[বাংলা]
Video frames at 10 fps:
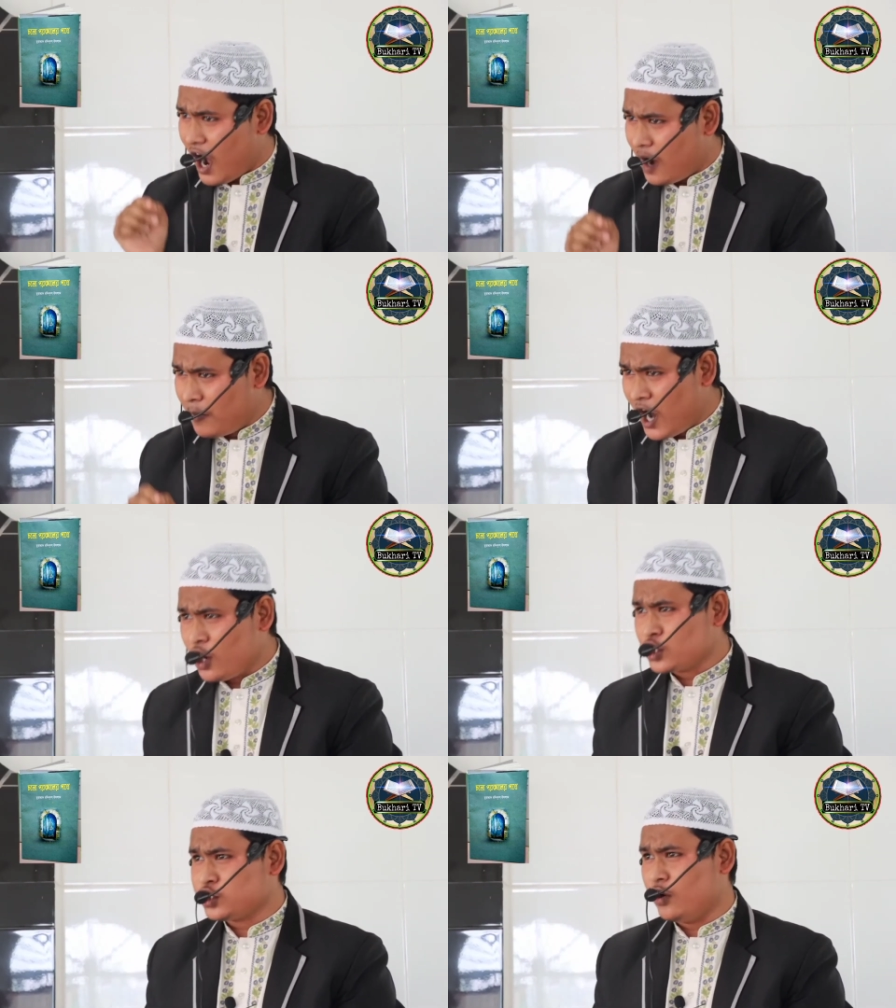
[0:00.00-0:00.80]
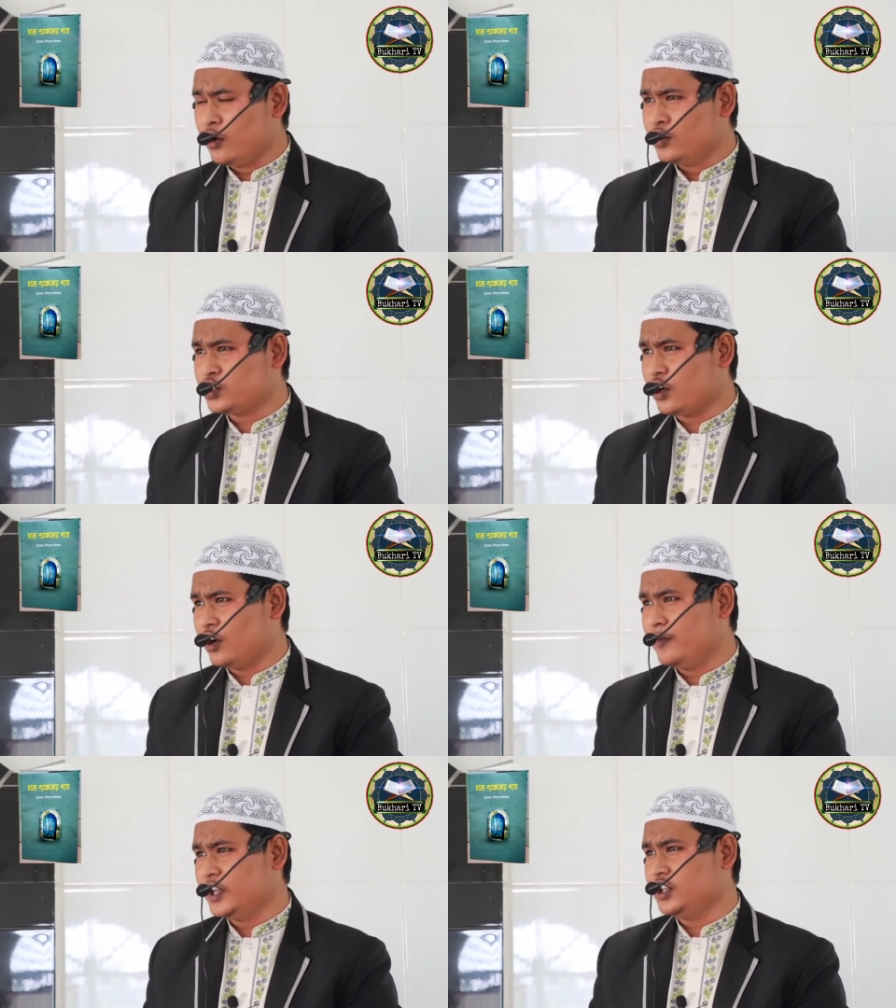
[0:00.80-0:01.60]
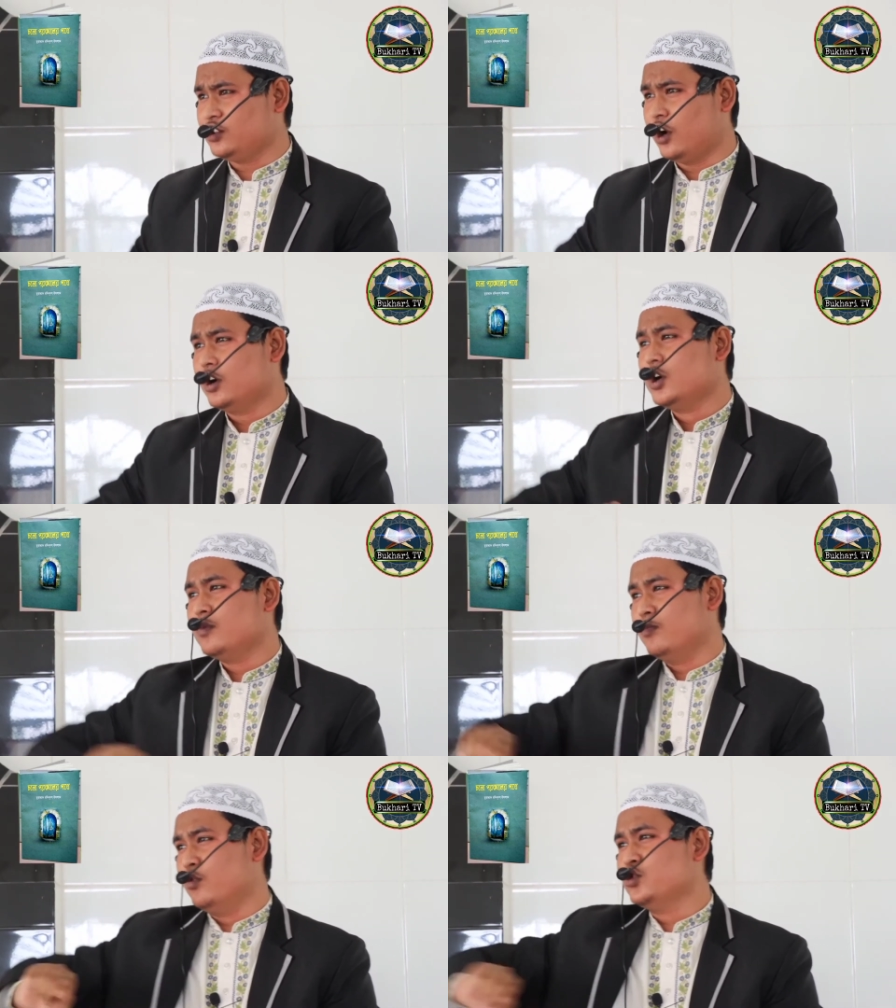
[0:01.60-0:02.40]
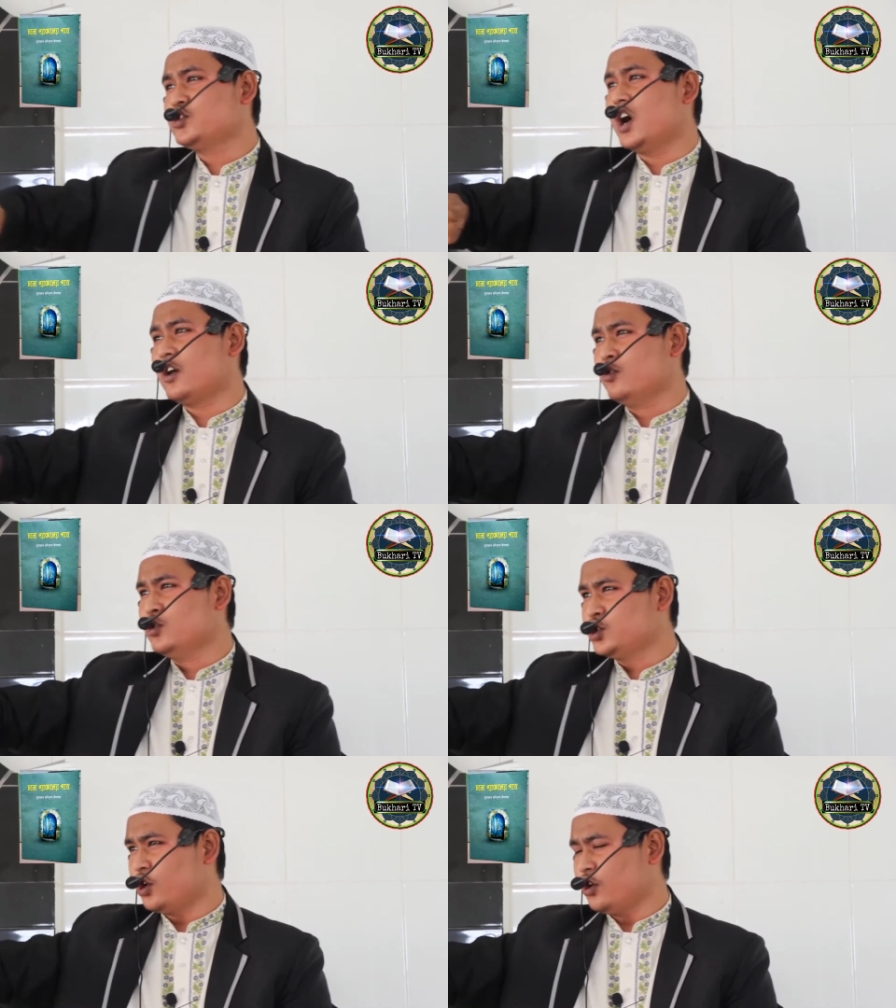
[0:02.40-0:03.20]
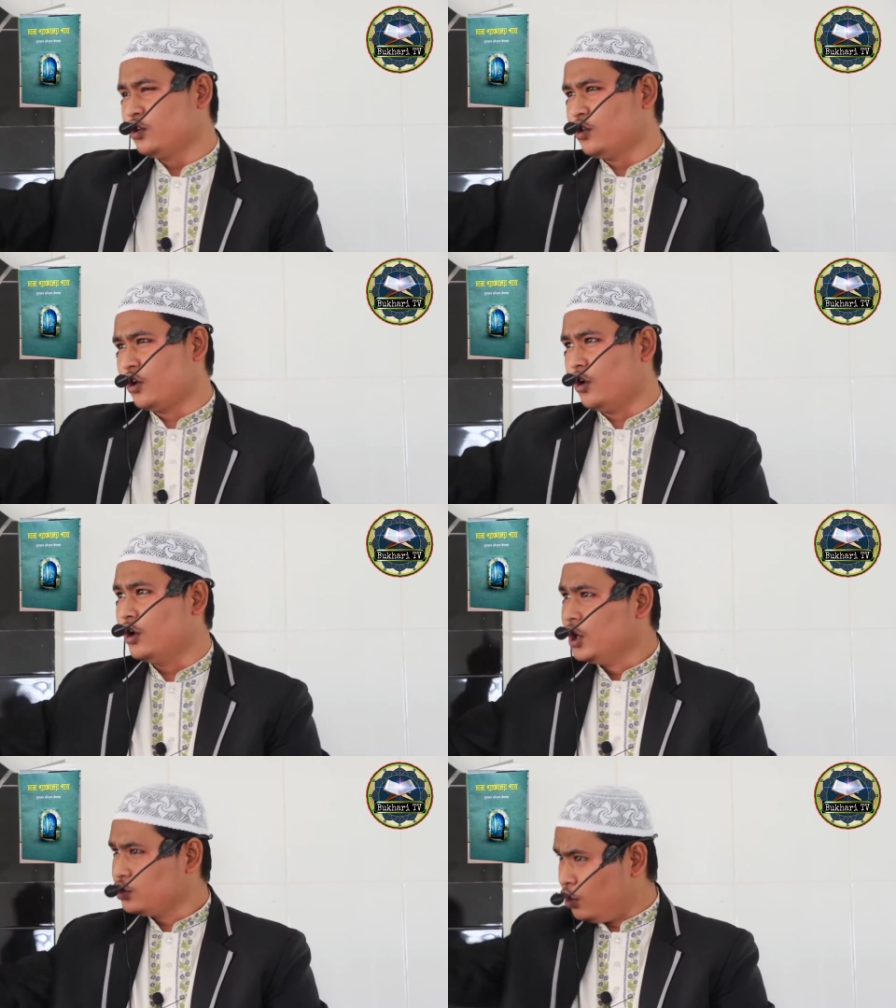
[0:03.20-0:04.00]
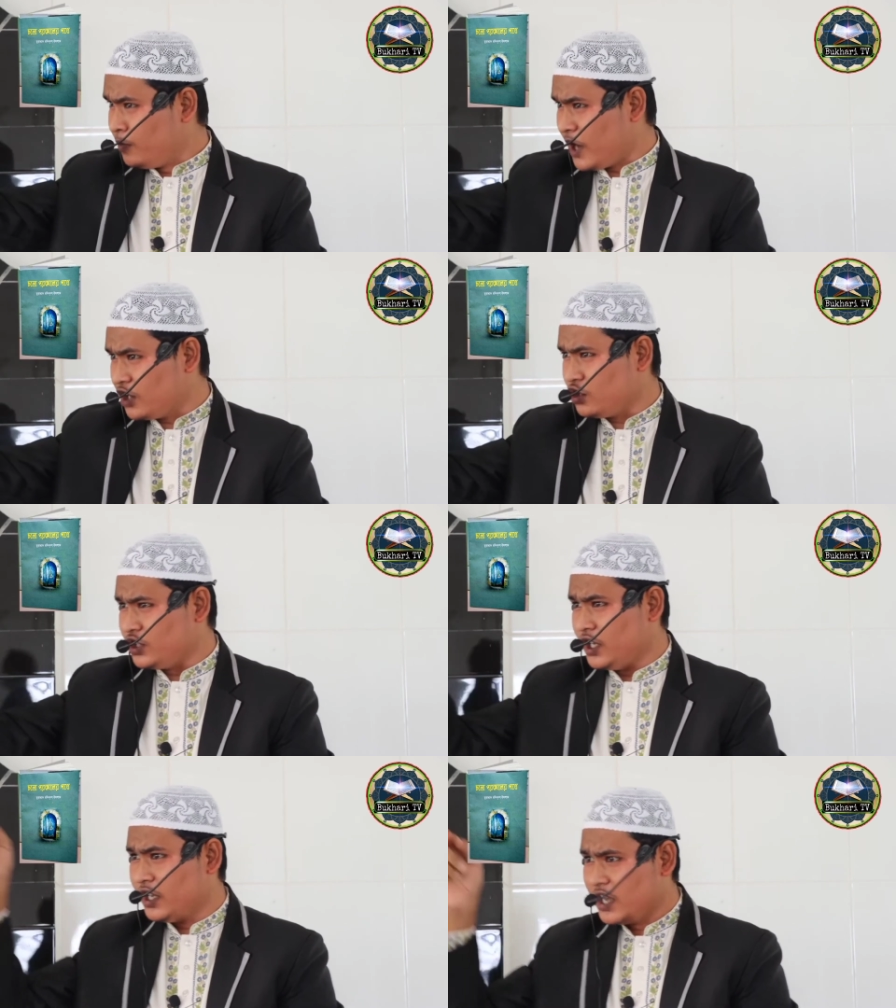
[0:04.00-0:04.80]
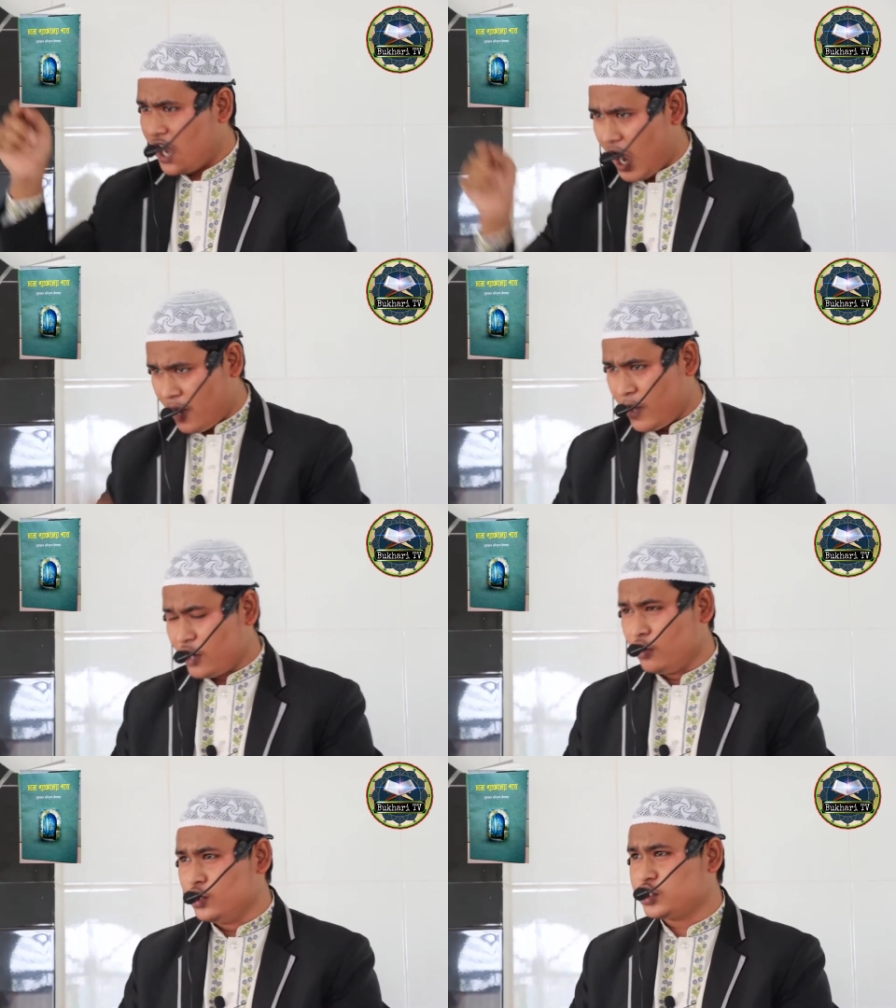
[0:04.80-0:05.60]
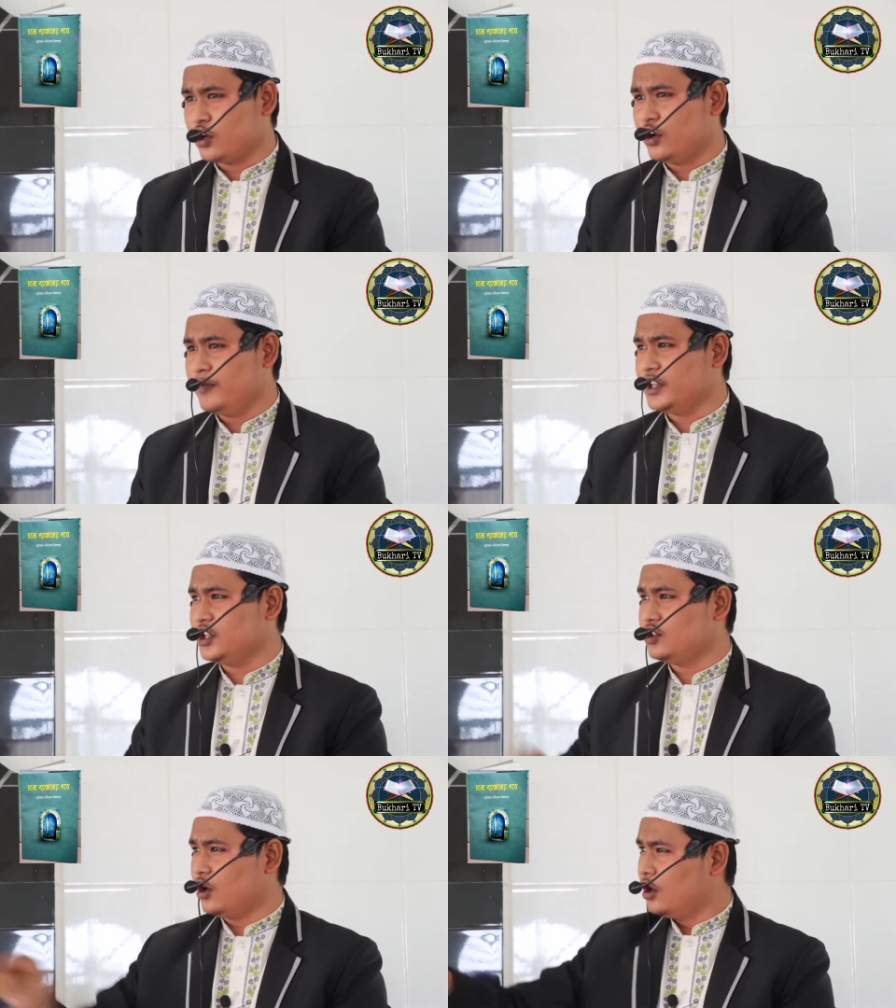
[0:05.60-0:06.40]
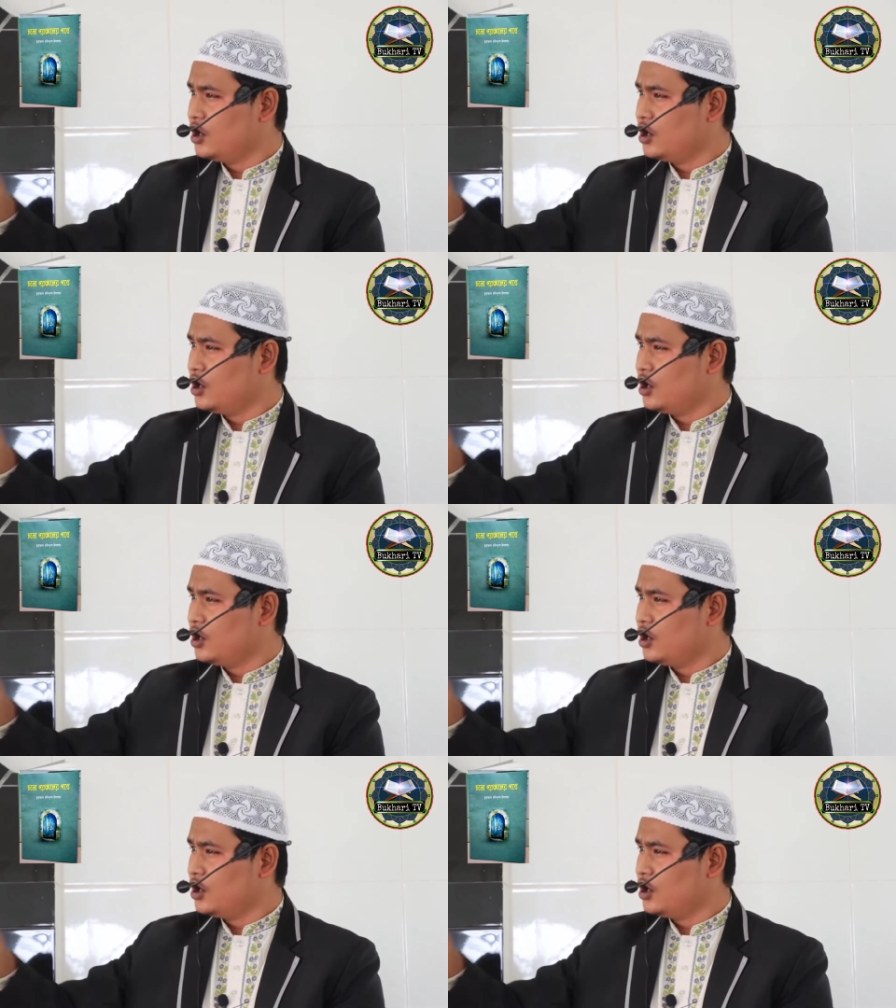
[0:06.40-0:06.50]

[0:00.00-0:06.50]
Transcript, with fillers: আমার অনুসরণ ব্যতীত মুসার অনুসরণ করো তোমরা যদি আমার অনুসরণ ব্যতীত